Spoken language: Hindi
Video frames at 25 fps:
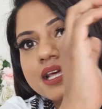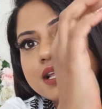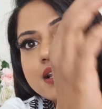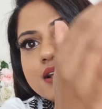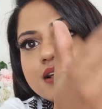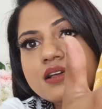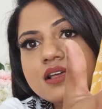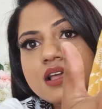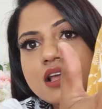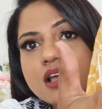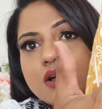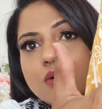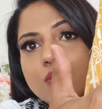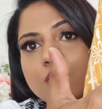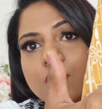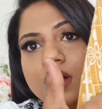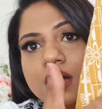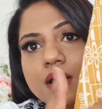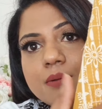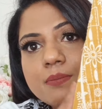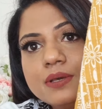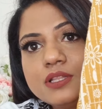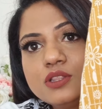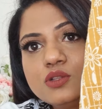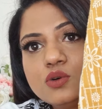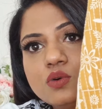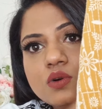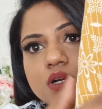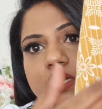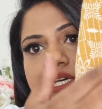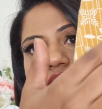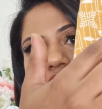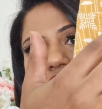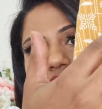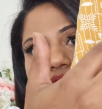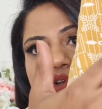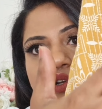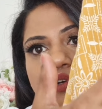है ना वहाँ पे
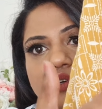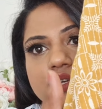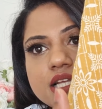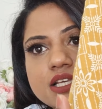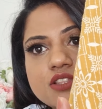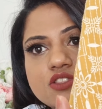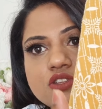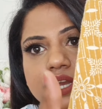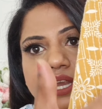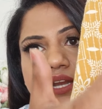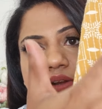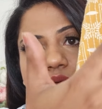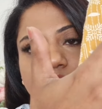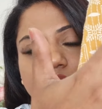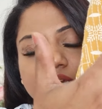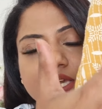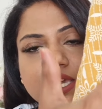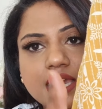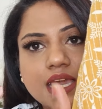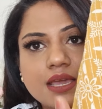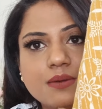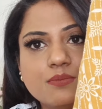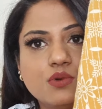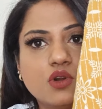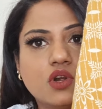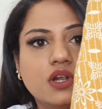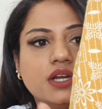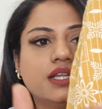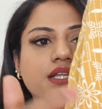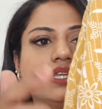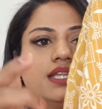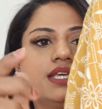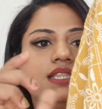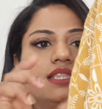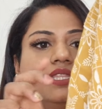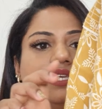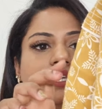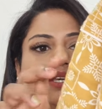थोड़ा सा वो लोग ने थ्रेड वर्क की
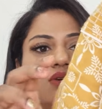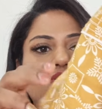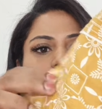एम्ब्रॉयडरी दी